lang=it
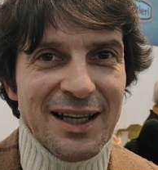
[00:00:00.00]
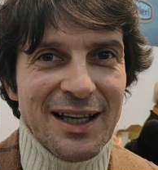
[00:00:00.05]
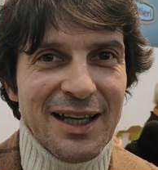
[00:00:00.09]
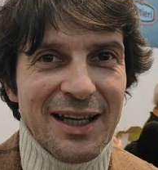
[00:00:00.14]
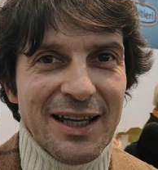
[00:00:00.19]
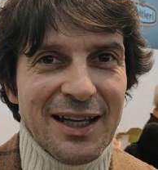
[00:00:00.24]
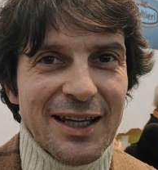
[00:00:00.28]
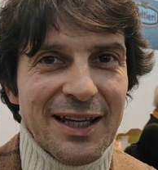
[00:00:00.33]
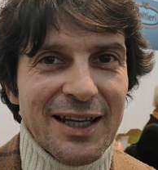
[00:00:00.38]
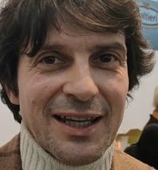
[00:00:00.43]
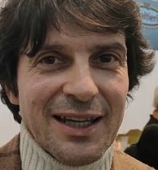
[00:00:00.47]

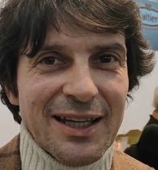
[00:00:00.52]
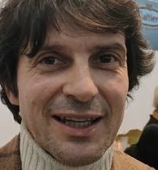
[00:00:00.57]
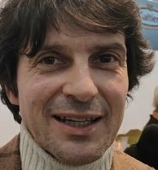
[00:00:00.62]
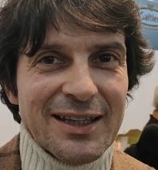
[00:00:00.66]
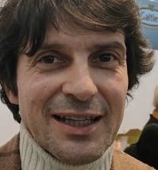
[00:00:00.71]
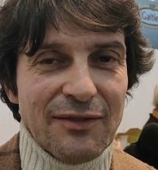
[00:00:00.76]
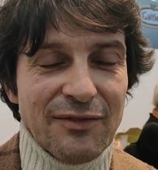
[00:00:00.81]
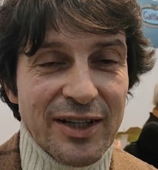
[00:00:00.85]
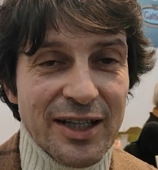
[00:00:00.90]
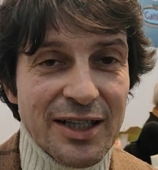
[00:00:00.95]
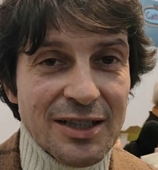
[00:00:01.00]
e
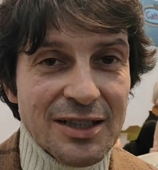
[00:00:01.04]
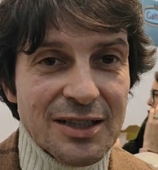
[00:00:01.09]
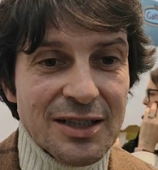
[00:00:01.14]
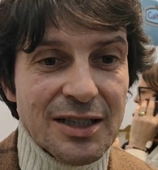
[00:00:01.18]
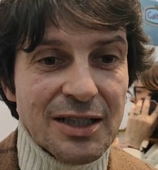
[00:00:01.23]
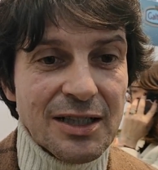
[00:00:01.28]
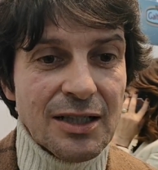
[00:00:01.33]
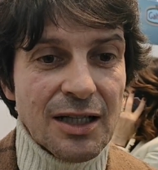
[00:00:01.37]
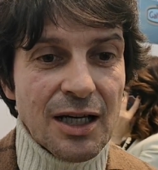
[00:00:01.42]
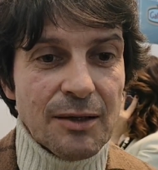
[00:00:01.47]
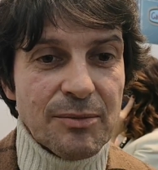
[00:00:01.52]
da
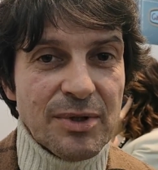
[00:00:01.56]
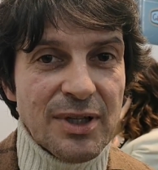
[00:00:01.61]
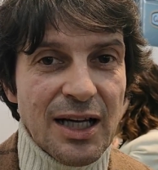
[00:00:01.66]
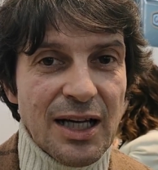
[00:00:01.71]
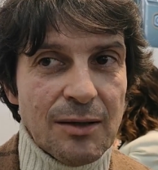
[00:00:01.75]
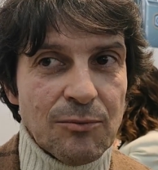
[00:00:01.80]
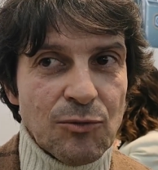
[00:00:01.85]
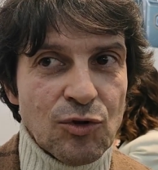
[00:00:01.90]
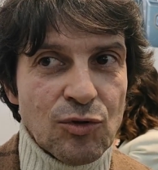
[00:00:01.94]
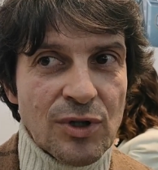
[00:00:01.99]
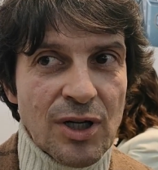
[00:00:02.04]
venti,
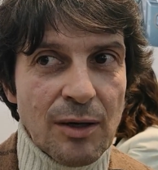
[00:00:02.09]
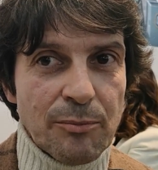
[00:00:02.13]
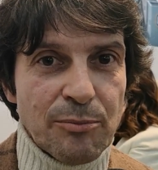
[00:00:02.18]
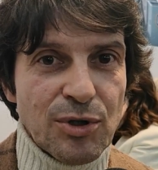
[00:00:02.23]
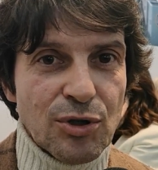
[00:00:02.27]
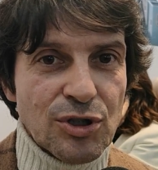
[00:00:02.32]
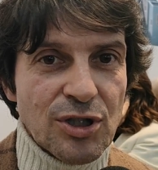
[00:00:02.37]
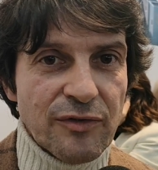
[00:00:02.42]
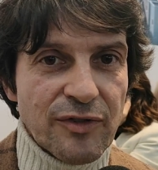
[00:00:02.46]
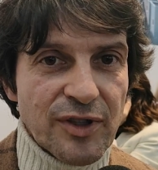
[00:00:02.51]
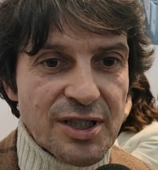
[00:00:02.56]
abbiamo una
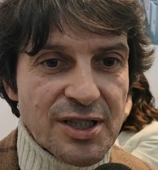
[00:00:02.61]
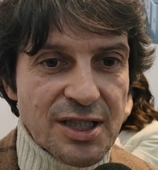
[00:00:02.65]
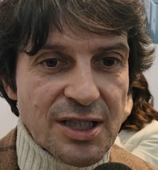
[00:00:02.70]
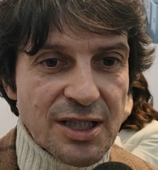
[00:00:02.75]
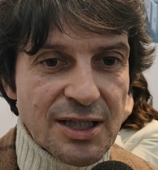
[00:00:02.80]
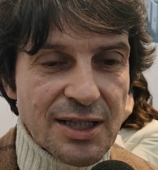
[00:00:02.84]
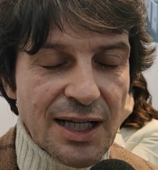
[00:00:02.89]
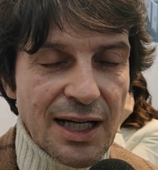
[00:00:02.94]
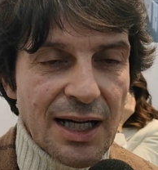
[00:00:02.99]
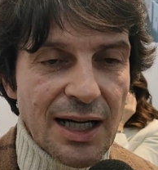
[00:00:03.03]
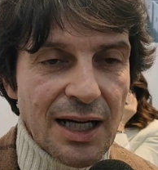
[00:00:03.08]

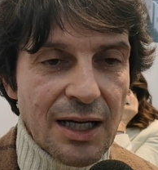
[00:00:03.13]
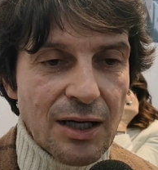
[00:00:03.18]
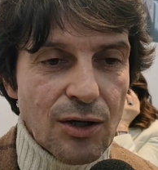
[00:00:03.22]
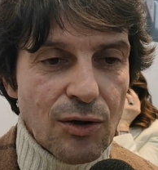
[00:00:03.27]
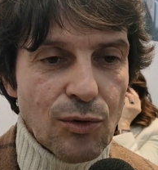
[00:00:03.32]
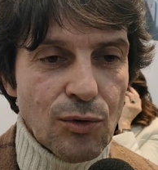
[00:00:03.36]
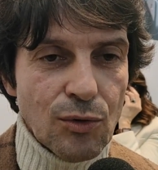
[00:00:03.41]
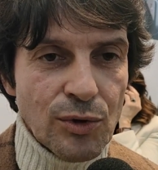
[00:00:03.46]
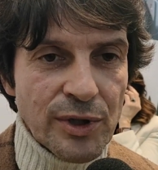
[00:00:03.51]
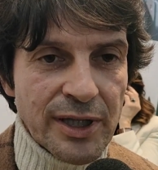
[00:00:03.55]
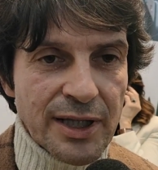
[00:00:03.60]
biodiversità
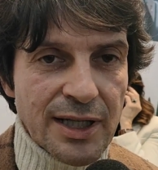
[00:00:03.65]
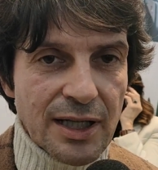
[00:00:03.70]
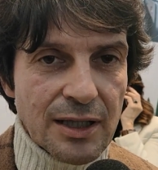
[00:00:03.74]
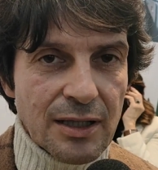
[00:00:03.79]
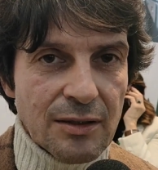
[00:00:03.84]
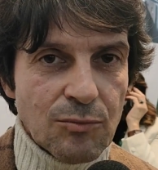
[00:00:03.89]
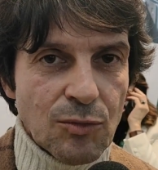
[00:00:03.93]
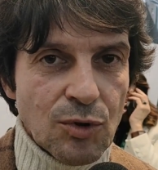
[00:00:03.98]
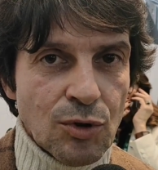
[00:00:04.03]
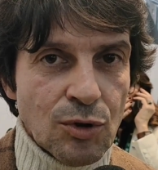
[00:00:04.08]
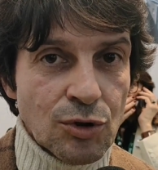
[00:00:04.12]
unica
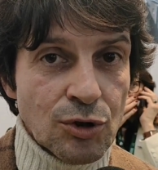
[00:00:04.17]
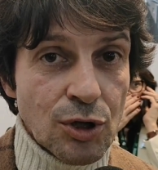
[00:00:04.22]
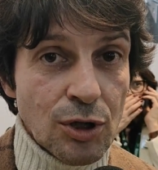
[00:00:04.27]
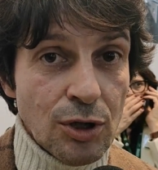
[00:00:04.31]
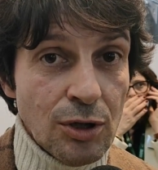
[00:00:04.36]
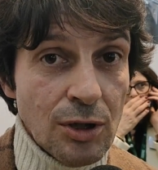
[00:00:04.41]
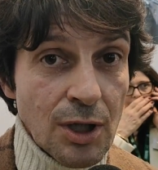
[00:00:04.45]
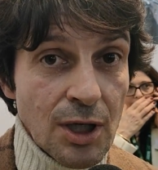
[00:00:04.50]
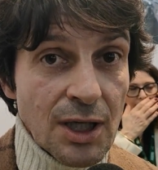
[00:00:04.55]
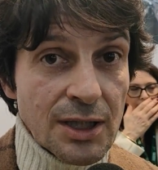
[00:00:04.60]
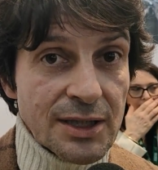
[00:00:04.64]
nel
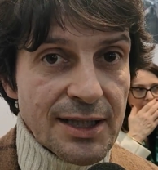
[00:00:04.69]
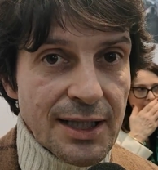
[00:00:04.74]
mondo,